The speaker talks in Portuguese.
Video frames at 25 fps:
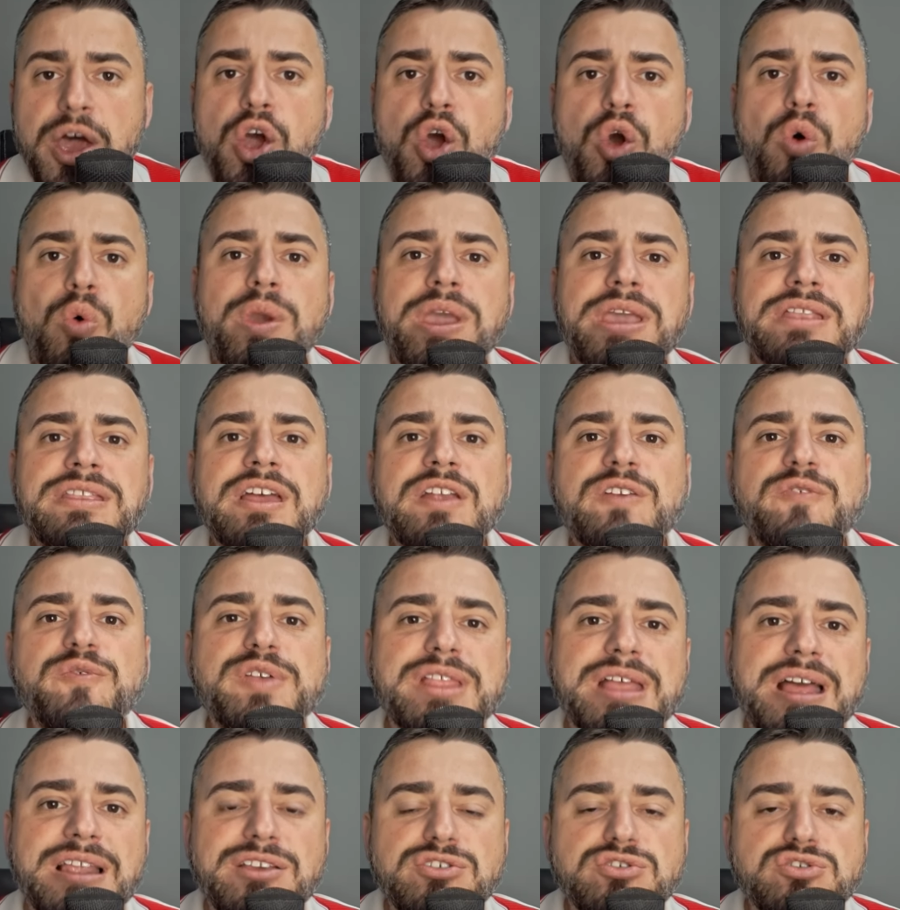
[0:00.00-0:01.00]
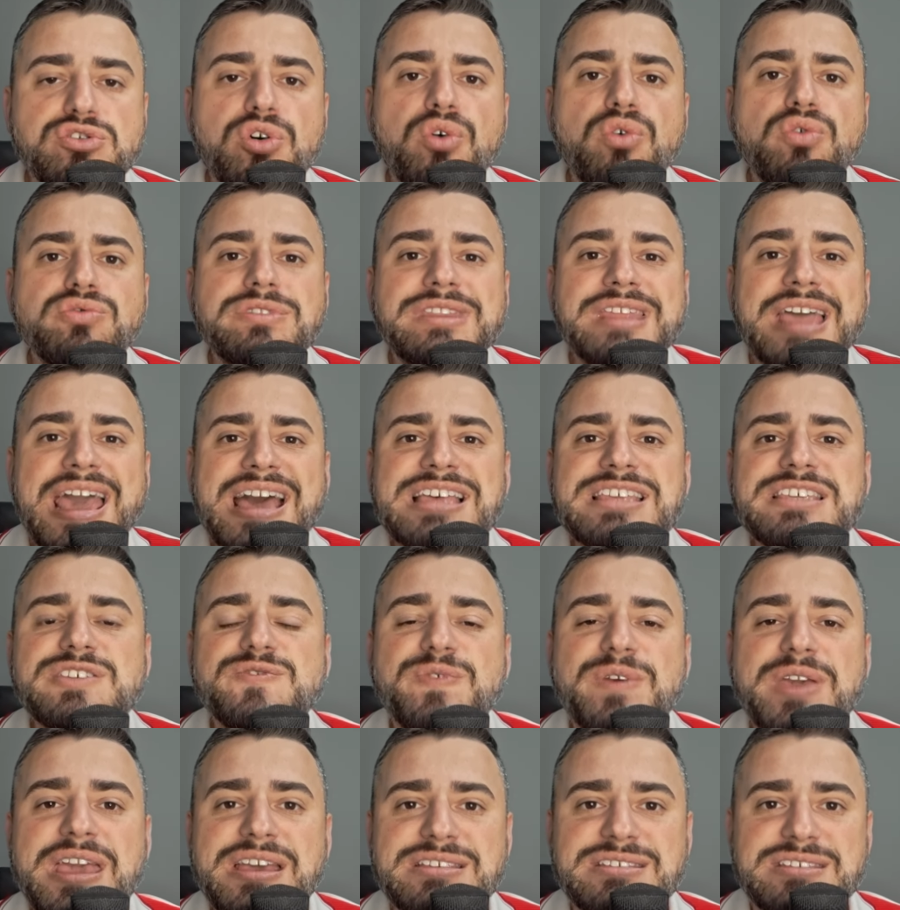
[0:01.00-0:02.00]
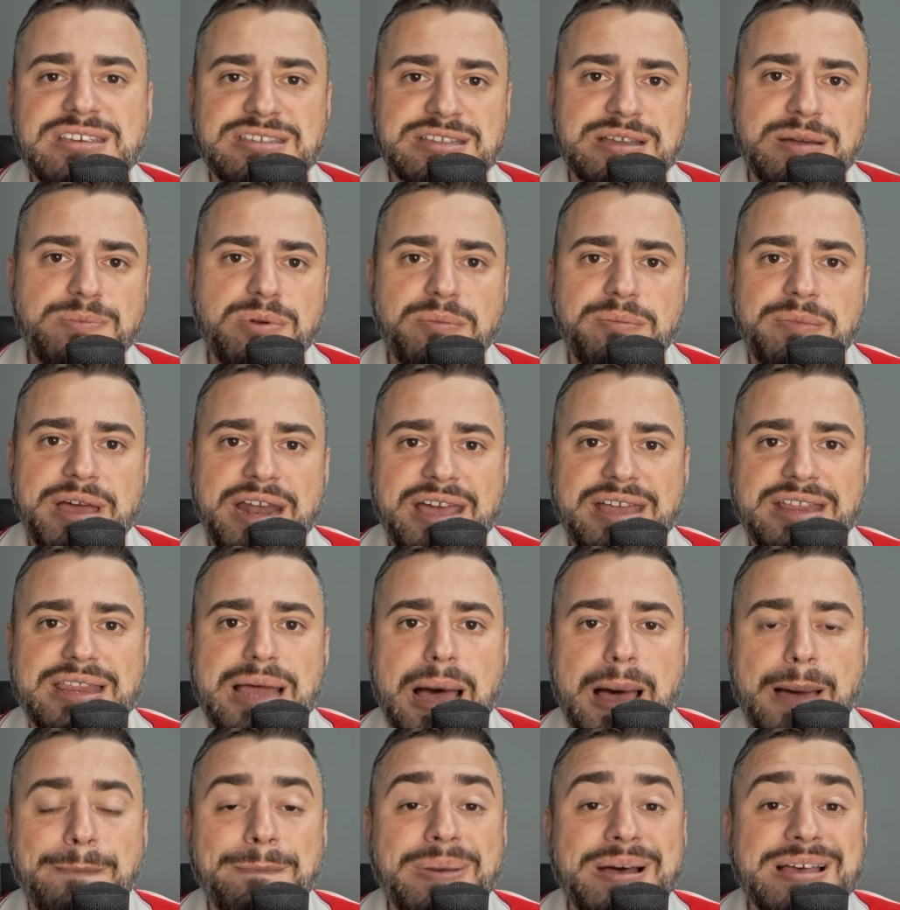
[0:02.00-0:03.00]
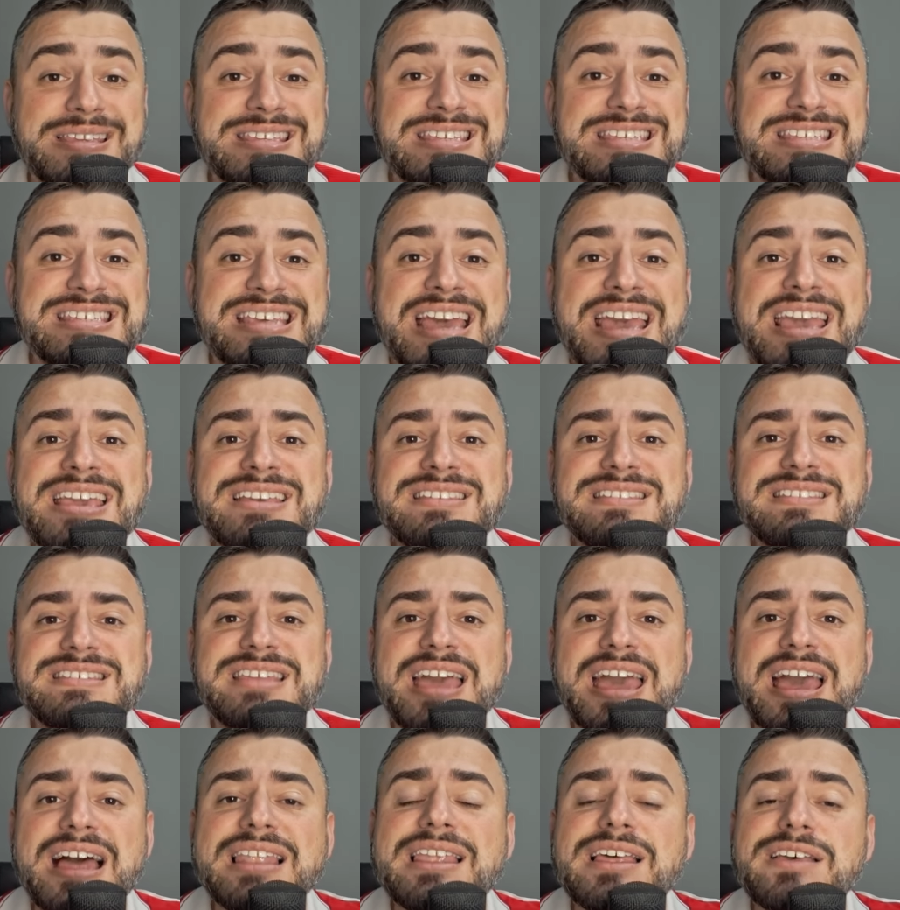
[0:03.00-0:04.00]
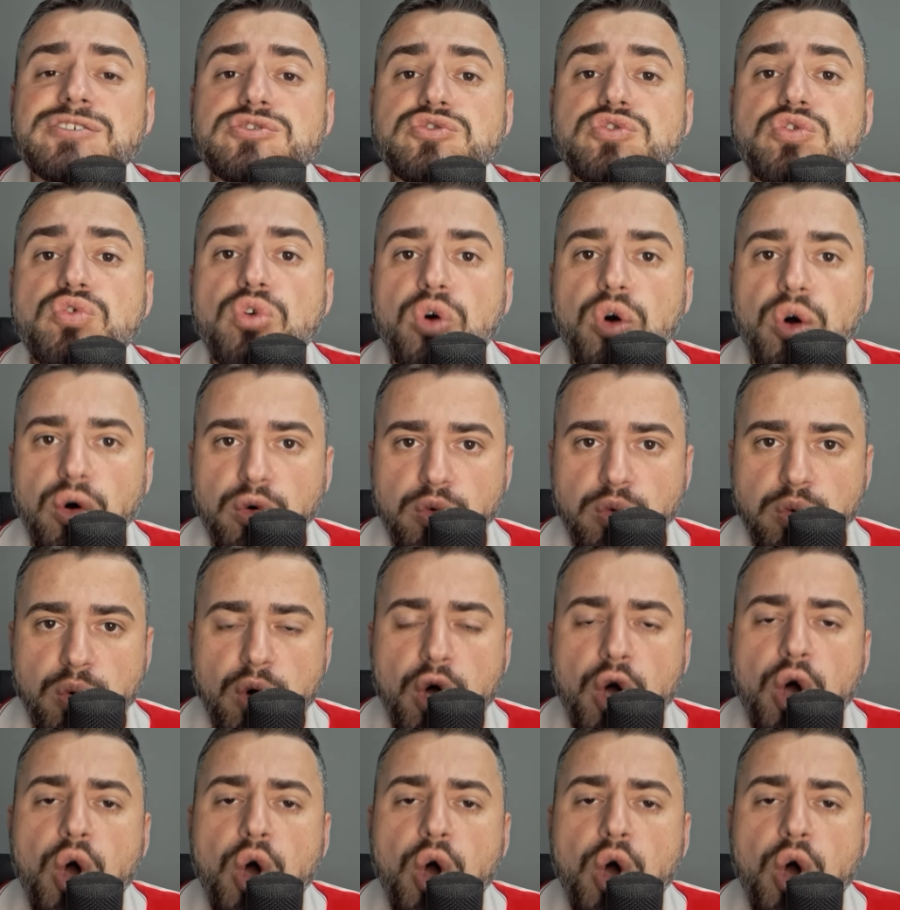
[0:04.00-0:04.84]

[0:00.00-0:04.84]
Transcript: O Inter finalizou 10 vezes na primeira etapa, seis delas no gol.